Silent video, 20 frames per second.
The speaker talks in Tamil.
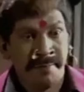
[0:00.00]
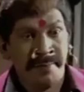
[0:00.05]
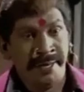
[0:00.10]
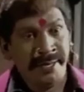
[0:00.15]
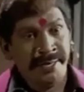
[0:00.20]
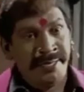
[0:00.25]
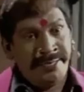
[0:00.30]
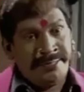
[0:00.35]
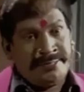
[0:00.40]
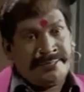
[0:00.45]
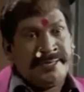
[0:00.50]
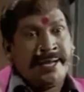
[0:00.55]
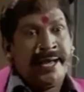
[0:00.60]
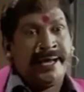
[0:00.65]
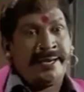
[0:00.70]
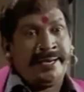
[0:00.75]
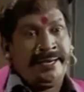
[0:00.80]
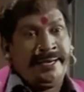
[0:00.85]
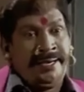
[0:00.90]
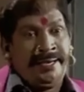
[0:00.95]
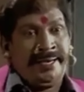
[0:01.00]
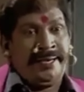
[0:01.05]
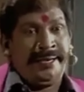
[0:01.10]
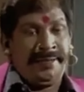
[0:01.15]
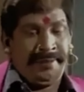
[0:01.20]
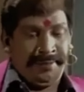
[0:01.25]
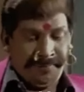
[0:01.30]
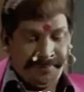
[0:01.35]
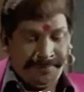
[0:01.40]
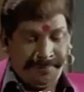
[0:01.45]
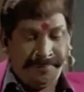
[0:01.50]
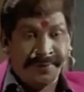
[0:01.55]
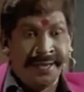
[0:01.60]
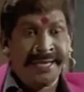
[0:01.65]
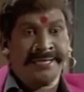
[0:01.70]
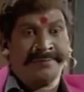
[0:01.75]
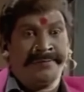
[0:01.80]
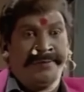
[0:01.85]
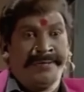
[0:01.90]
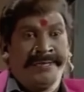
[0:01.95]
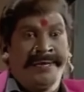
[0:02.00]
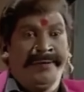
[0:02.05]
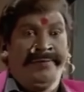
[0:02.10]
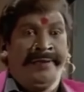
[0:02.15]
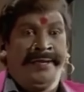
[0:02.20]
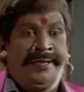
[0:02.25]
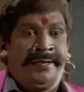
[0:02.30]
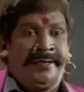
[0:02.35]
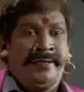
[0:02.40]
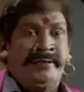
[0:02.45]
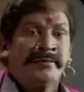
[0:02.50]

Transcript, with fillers: பில்டிங் ஸ்ட்ராங்கு பேஸ் மட்டும் கொஞ்சம்